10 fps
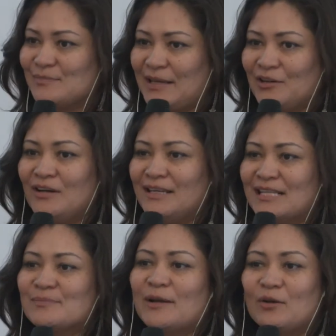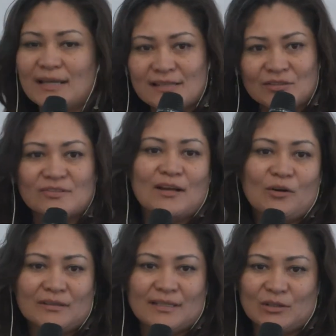español y espero que esto se
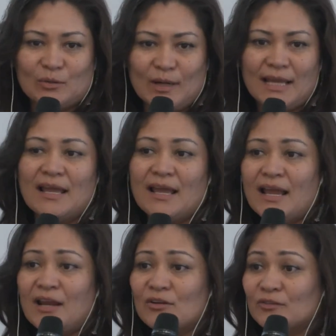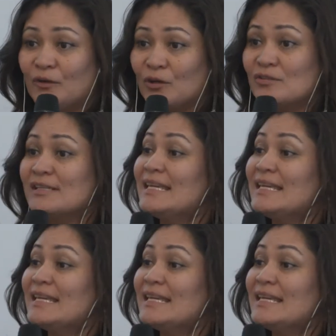continúe en los foros